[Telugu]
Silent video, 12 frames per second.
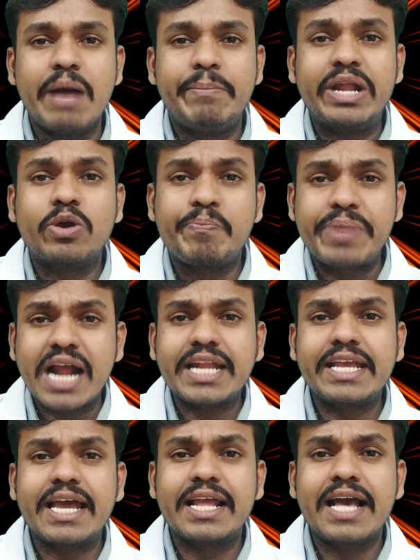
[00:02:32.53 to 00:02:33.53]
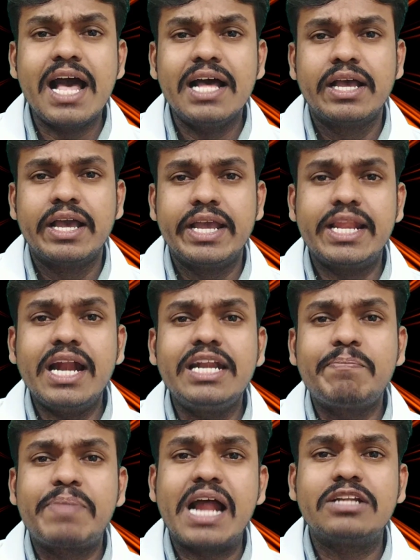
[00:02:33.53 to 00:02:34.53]
మనకు ప్రాక్టికల్ గా
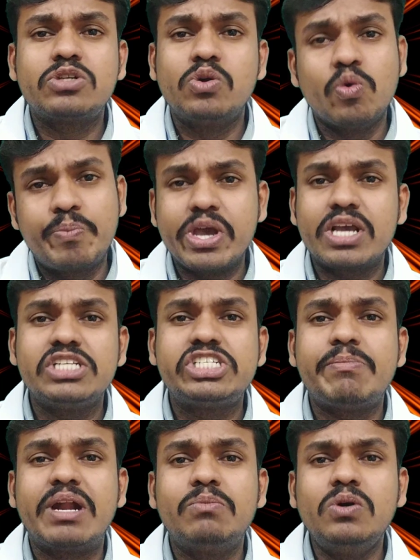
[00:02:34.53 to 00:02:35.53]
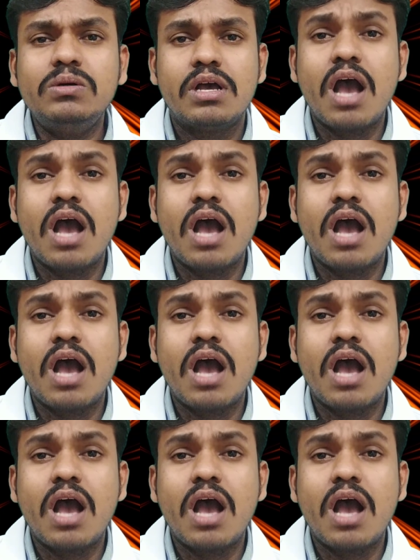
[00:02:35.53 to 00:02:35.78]
ఇలాంటి ప్లాన్స్ ను ఉపయోగించే మనము